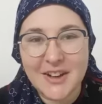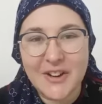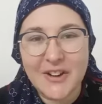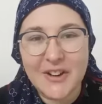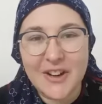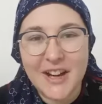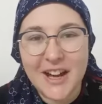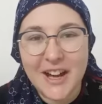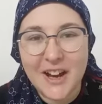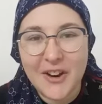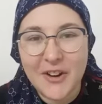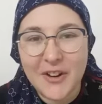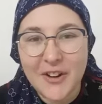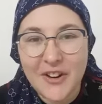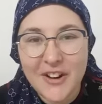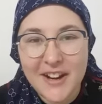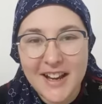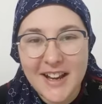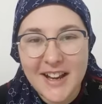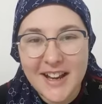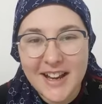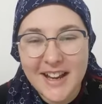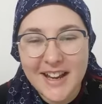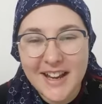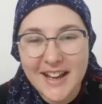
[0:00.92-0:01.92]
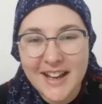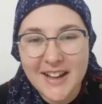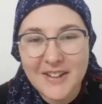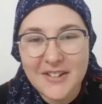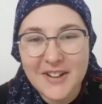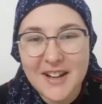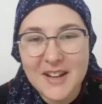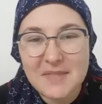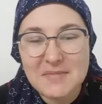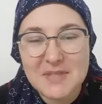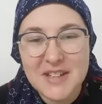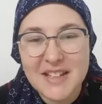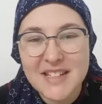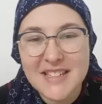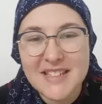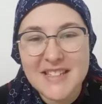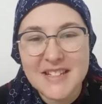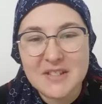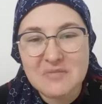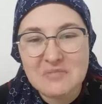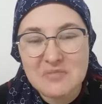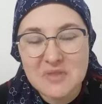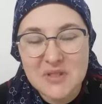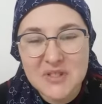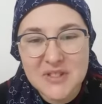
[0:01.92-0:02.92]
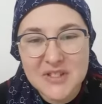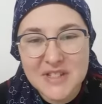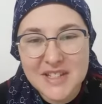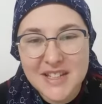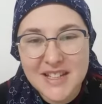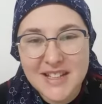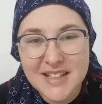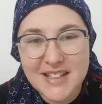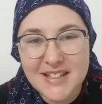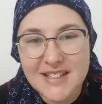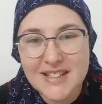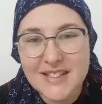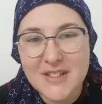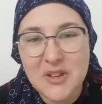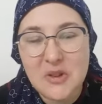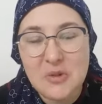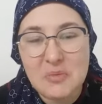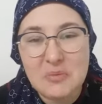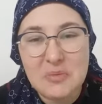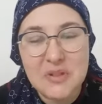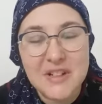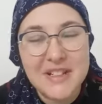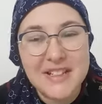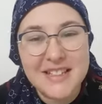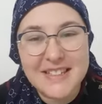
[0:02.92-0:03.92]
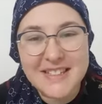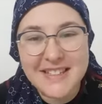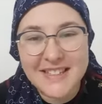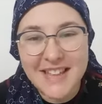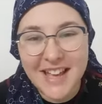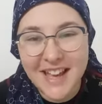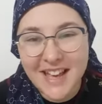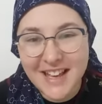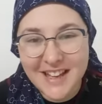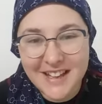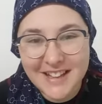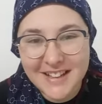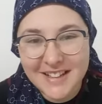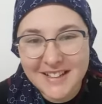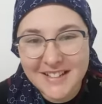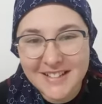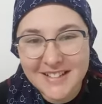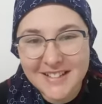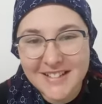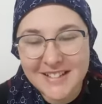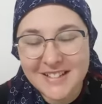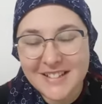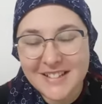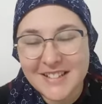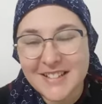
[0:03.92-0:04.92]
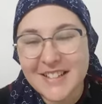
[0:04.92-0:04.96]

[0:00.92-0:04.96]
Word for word: Hola, hola, hola amigas hermosas, ¿cómo están?